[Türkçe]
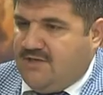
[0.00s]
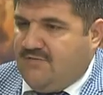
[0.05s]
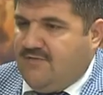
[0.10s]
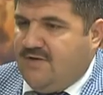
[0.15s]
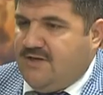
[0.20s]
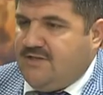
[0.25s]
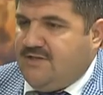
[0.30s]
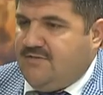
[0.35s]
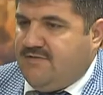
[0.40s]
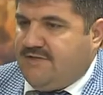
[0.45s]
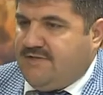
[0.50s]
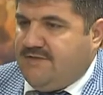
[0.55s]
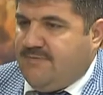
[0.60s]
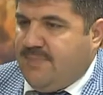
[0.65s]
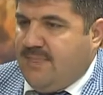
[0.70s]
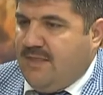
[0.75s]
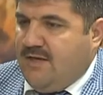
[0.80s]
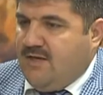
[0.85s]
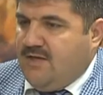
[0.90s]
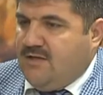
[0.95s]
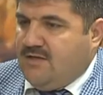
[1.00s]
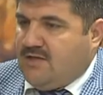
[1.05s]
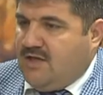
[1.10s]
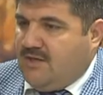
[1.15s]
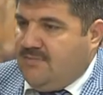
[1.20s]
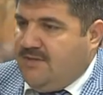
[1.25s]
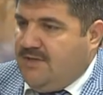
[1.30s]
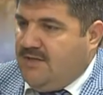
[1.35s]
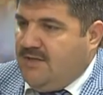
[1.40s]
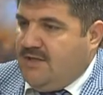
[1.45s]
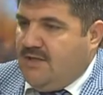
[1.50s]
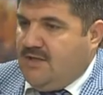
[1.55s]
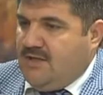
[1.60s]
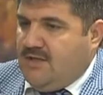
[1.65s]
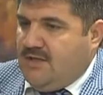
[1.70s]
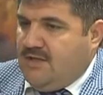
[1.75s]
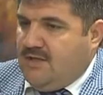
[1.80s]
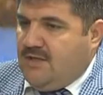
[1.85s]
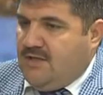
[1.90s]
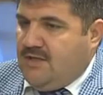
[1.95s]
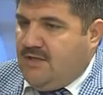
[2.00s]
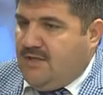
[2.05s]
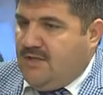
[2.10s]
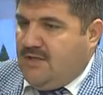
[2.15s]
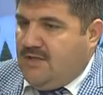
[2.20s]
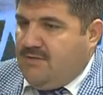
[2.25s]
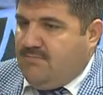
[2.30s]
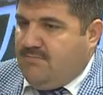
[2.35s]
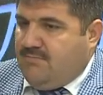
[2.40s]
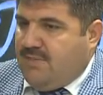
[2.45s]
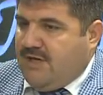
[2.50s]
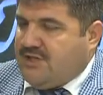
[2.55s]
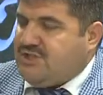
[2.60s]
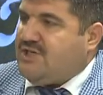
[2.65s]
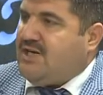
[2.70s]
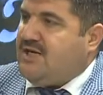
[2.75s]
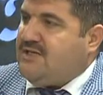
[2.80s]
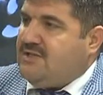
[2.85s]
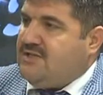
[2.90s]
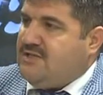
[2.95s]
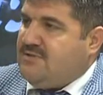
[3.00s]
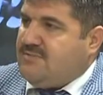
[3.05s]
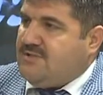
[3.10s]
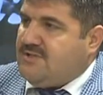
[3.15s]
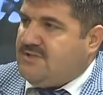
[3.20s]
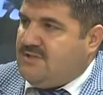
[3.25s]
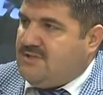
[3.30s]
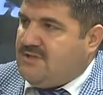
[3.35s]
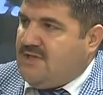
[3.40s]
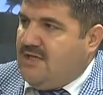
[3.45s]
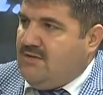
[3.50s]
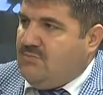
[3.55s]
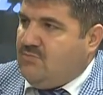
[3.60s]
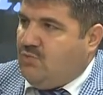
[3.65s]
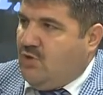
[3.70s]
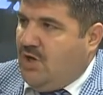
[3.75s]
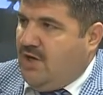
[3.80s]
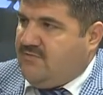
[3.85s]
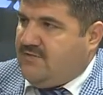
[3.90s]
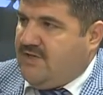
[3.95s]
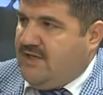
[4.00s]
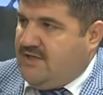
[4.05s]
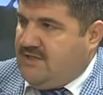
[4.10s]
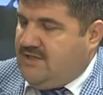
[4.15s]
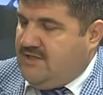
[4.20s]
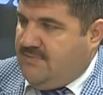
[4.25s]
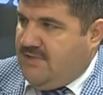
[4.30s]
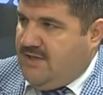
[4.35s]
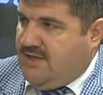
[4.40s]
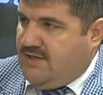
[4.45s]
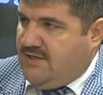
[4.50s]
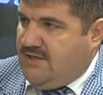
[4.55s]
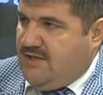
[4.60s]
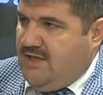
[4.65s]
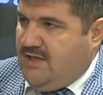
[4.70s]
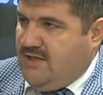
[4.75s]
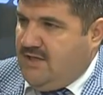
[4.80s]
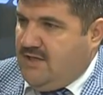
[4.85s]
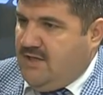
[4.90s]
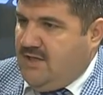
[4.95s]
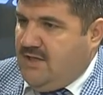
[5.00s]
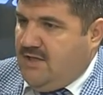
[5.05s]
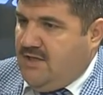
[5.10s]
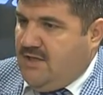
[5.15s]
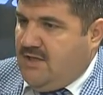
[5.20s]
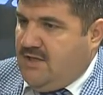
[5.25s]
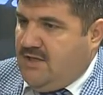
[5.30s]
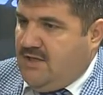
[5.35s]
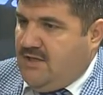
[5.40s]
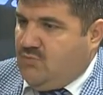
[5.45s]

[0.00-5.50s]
fayda var. Tabi e, başkanlığımızın da bu hafta itibarıyla e,